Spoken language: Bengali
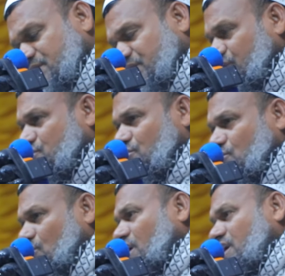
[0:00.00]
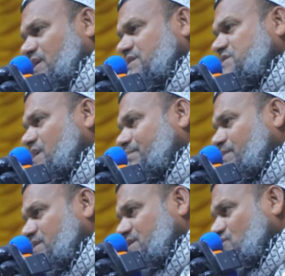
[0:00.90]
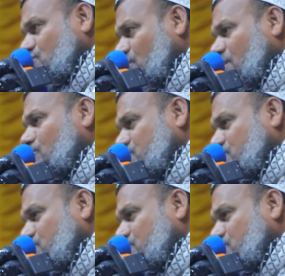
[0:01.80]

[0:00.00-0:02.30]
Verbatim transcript: কিছু কোরআন হাদিস আপনাদের শোনাবো